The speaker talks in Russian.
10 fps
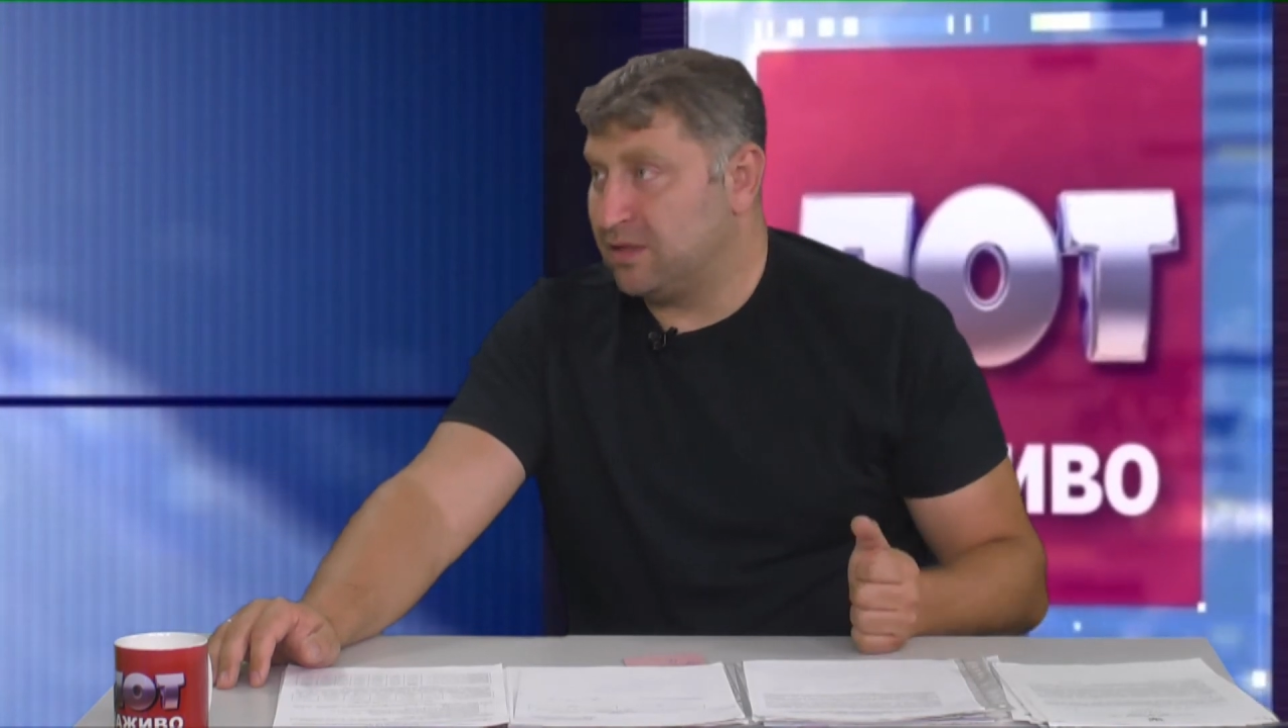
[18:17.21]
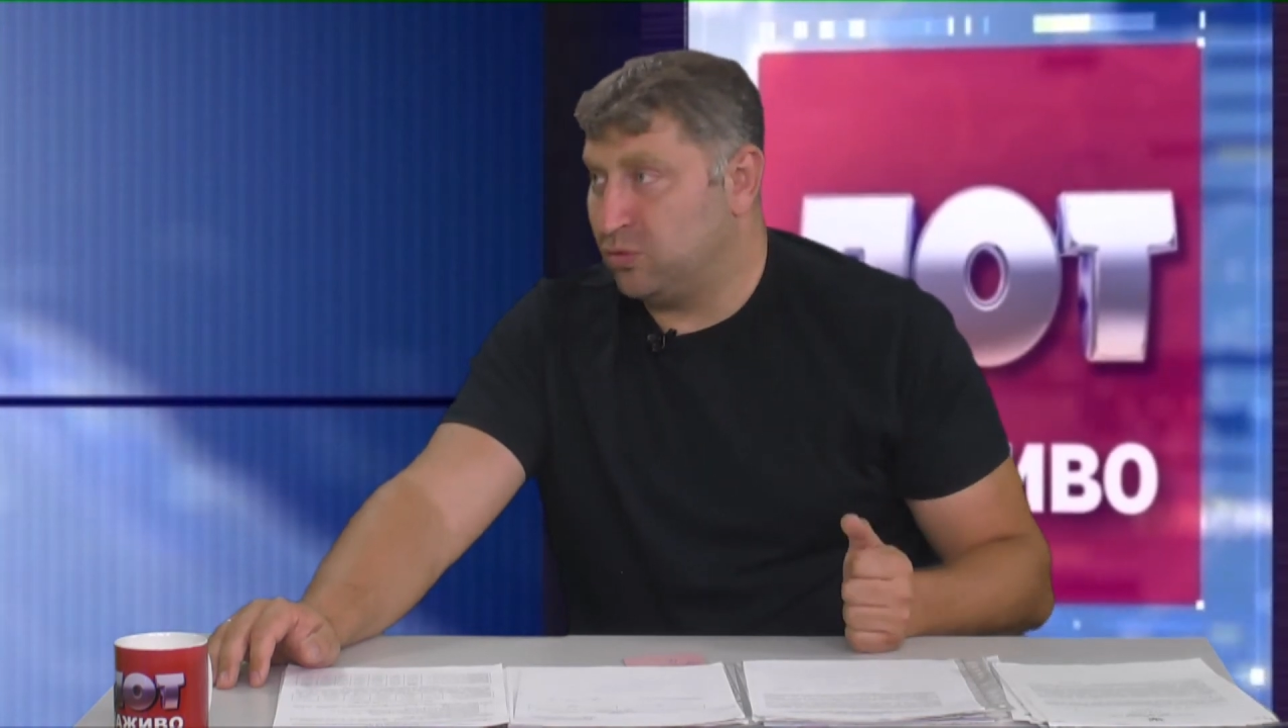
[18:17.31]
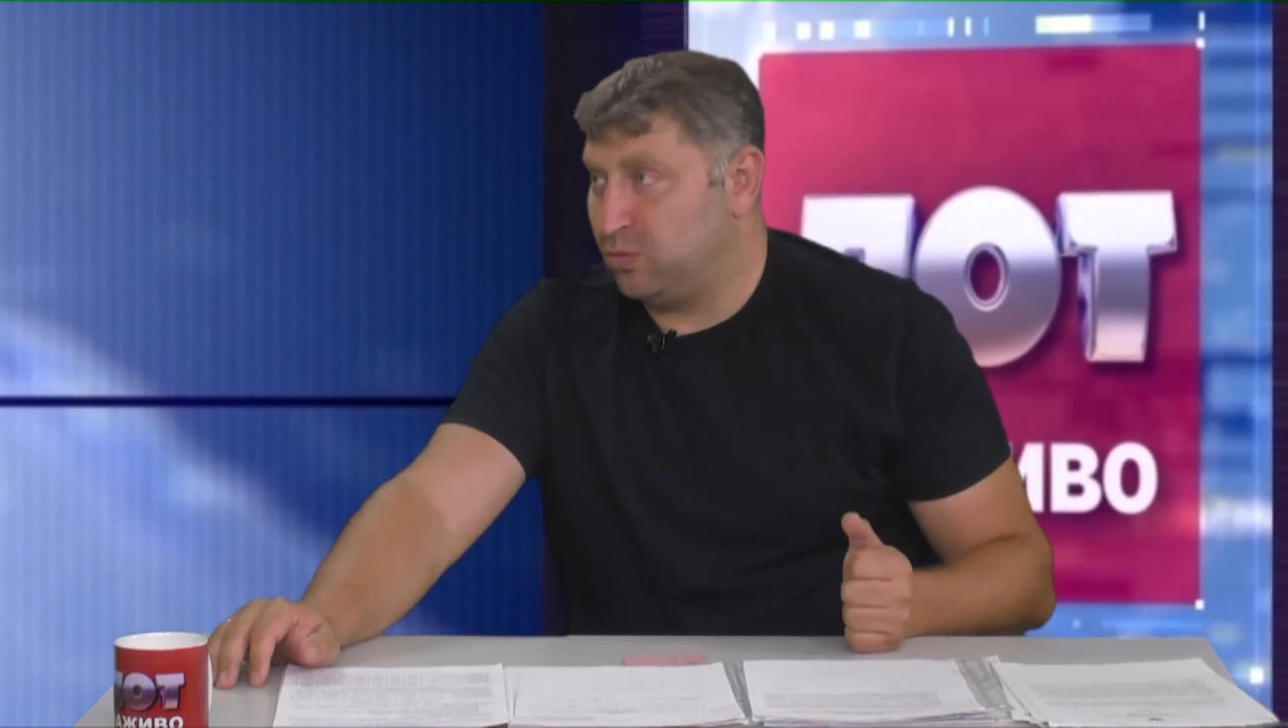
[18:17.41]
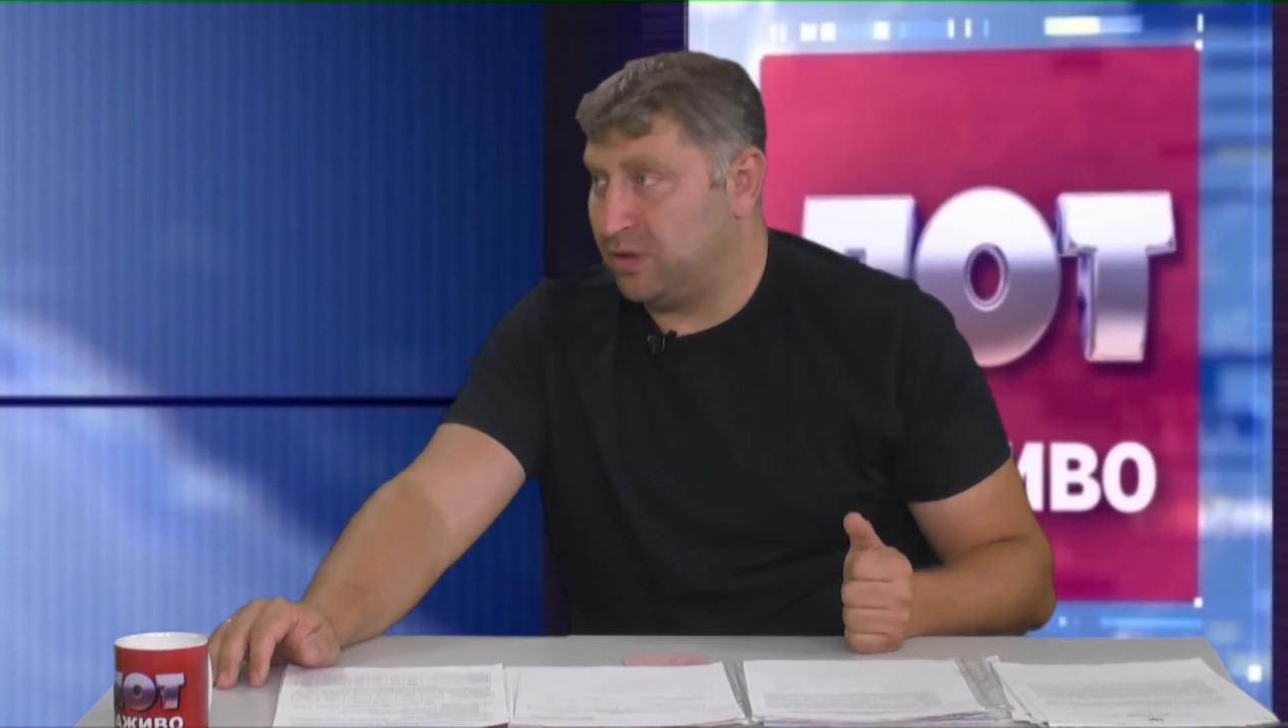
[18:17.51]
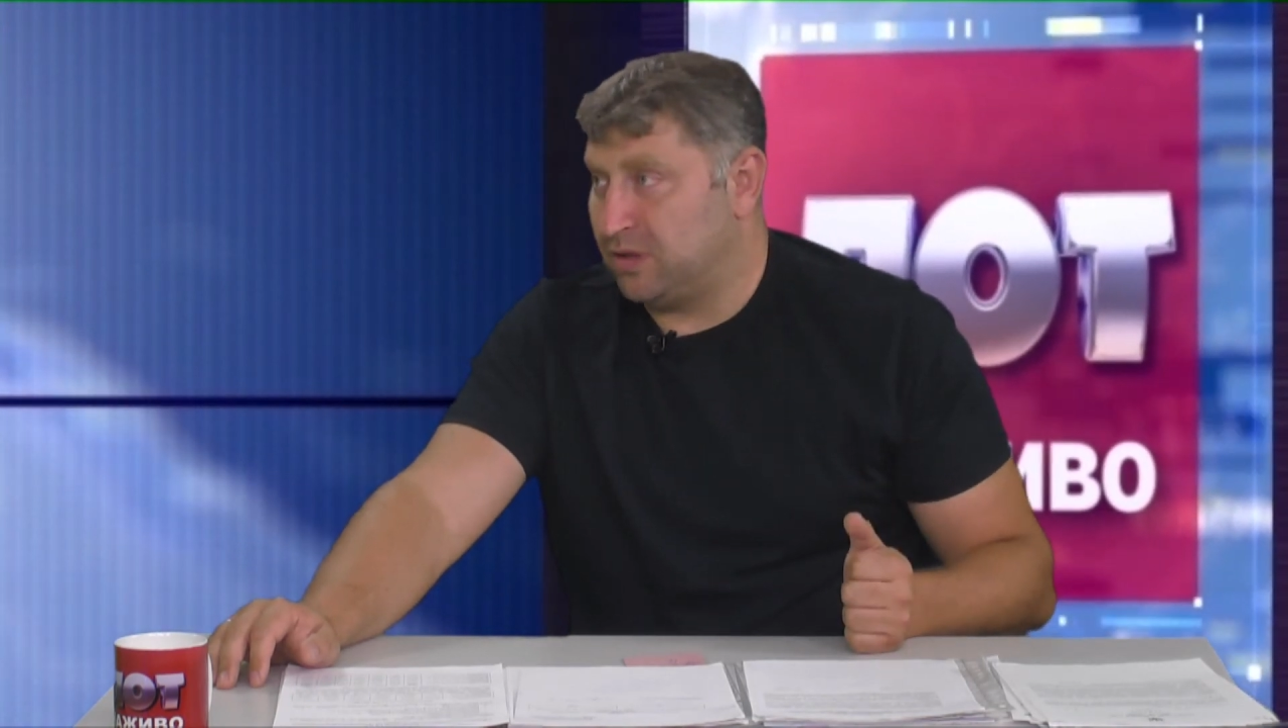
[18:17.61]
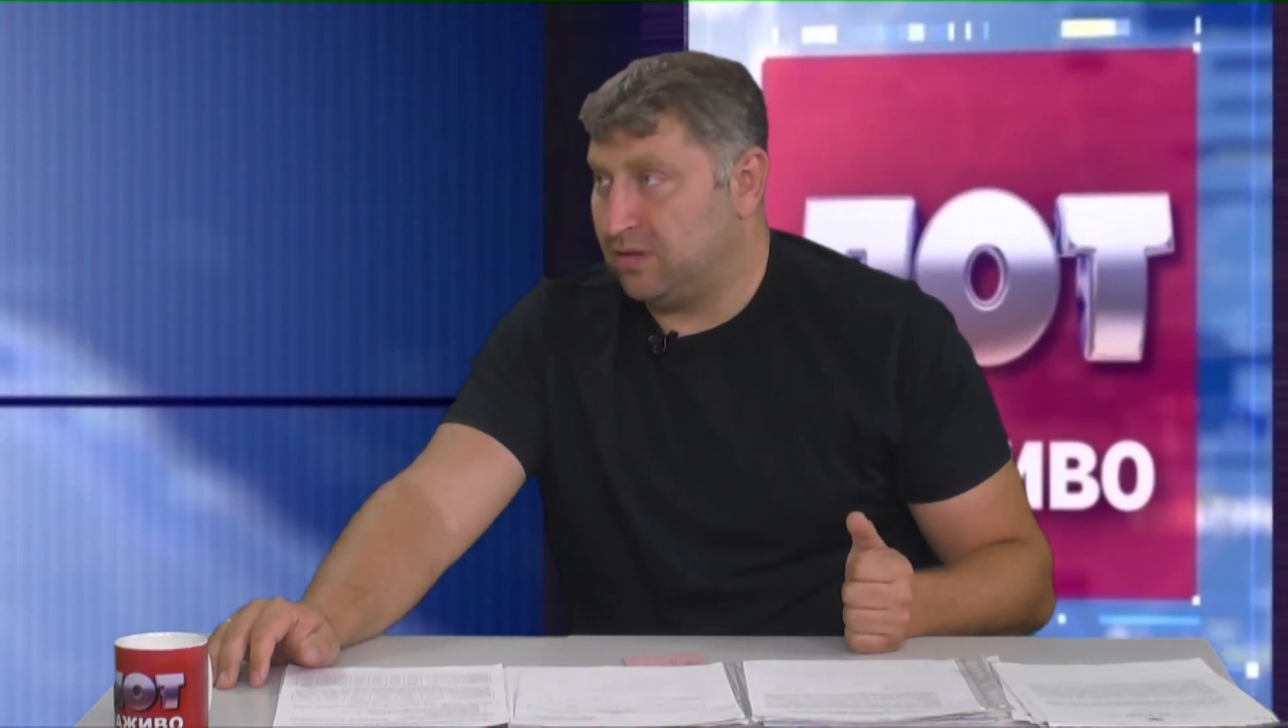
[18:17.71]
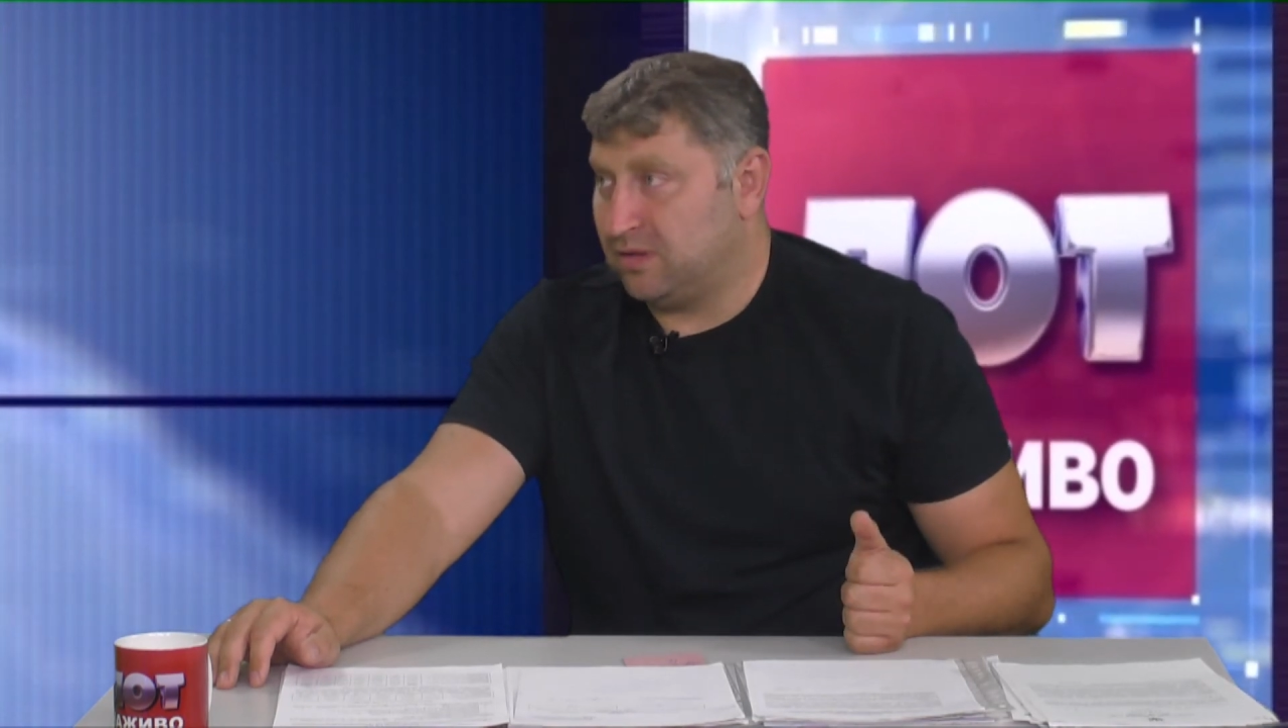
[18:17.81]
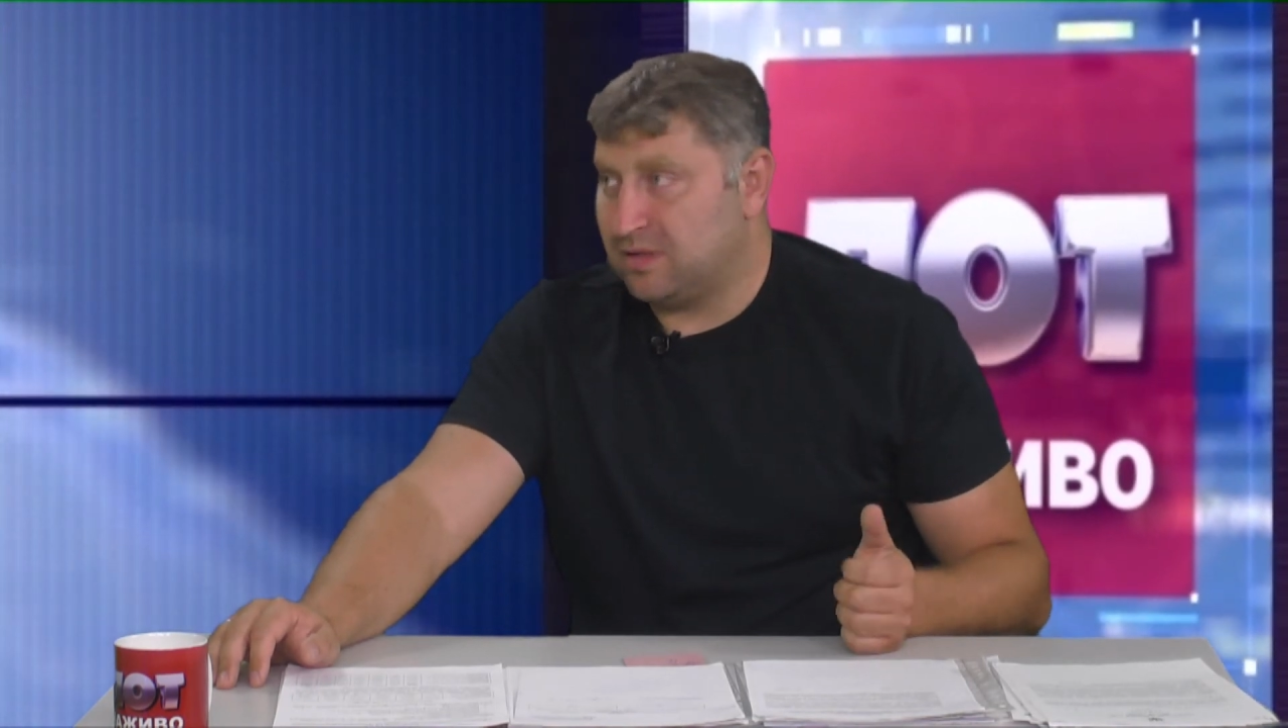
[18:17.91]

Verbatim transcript: надуманной.